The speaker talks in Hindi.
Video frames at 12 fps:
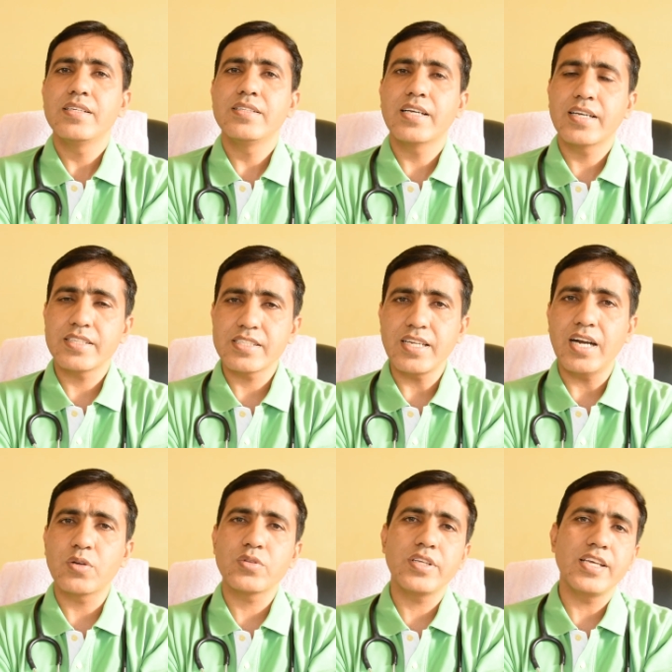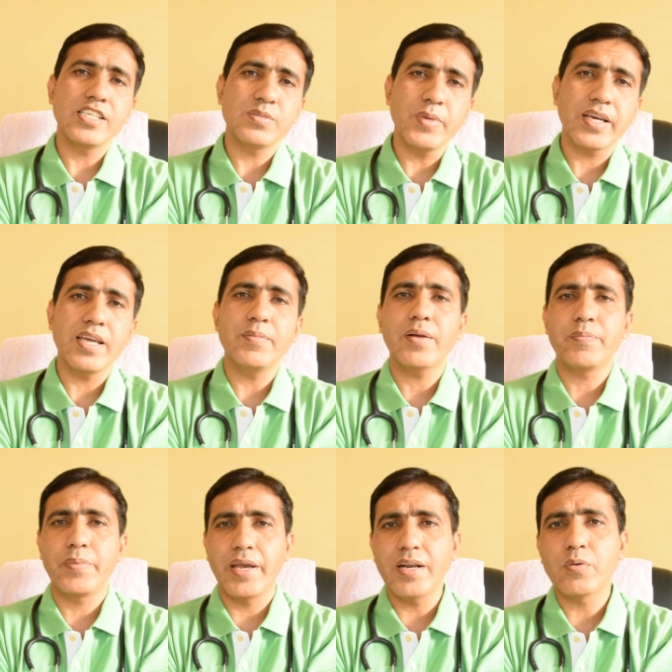दिक्कत स्टार्ट होती है इसमें कई बार
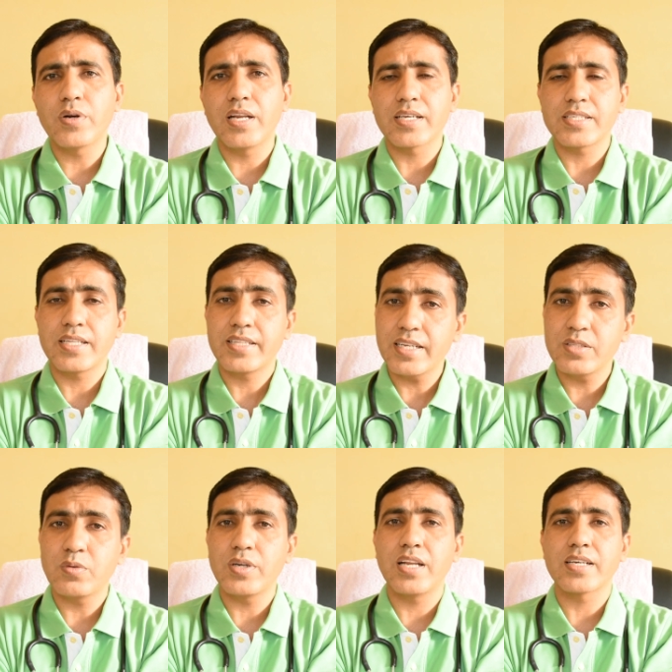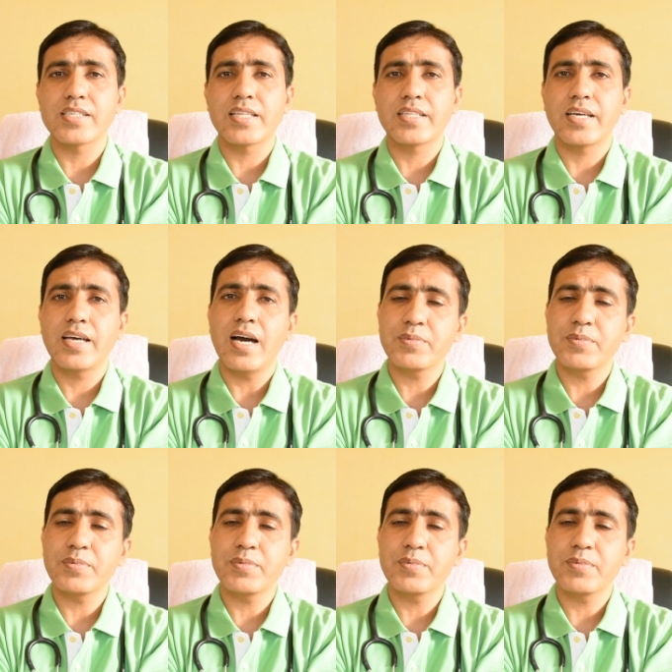पेन होने लग जाता दर्द होने लग जाता है